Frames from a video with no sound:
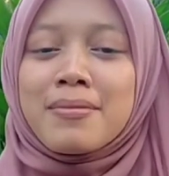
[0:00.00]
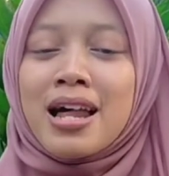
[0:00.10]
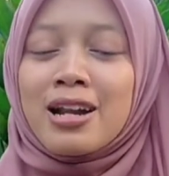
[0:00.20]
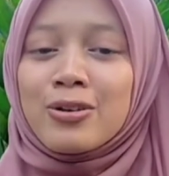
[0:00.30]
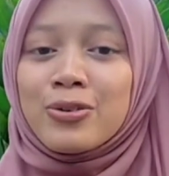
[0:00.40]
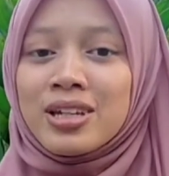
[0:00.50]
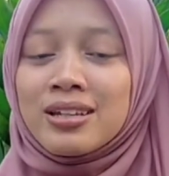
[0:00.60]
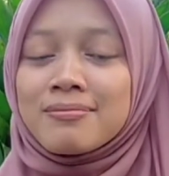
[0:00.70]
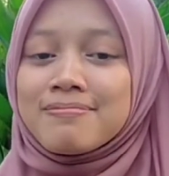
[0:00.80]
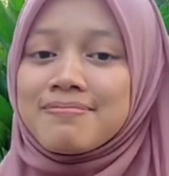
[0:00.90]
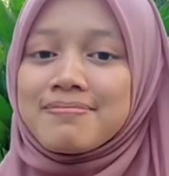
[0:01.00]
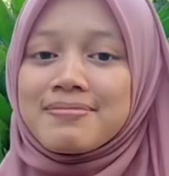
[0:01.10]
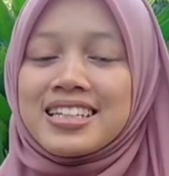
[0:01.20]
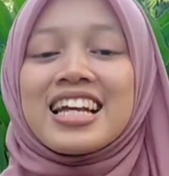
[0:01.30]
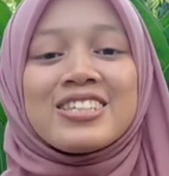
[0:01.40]
melalui
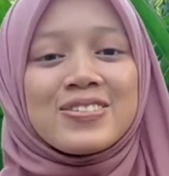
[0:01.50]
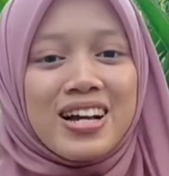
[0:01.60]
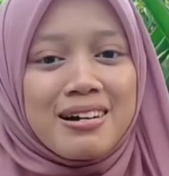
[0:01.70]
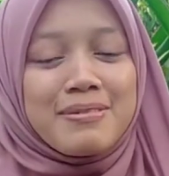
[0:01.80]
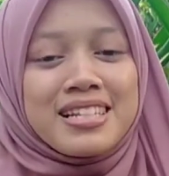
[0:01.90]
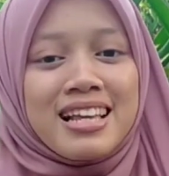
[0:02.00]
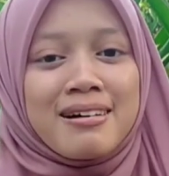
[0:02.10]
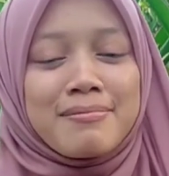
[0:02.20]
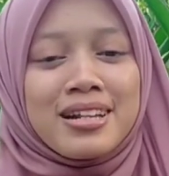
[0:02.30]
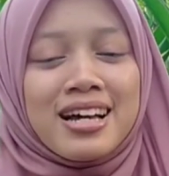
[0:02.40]
dan juga bisa